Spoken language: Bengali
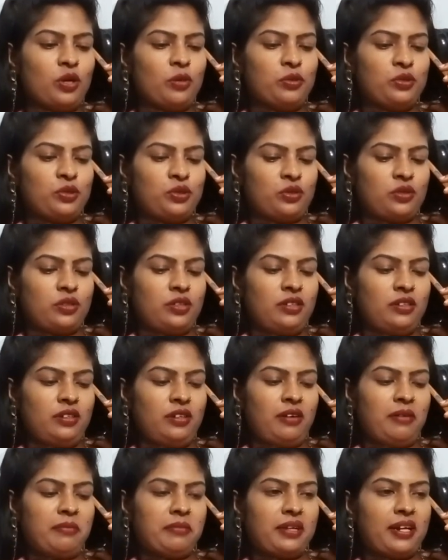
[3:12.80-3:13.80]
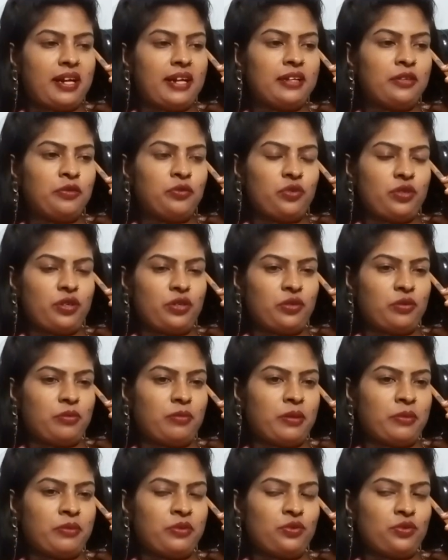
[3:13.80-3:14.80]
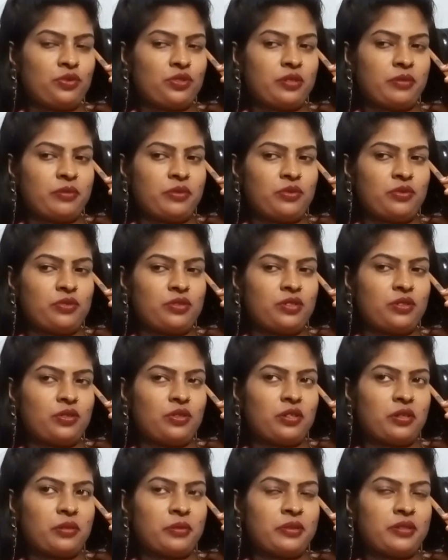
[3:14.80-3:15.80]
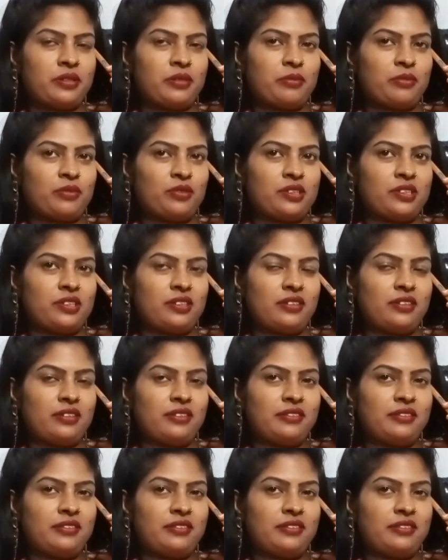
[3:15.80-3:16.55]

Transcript: অবশ্যই আমরা আগেও তো এরকমভাবে দুষ্টামি করছি কথাবার্তা বলছি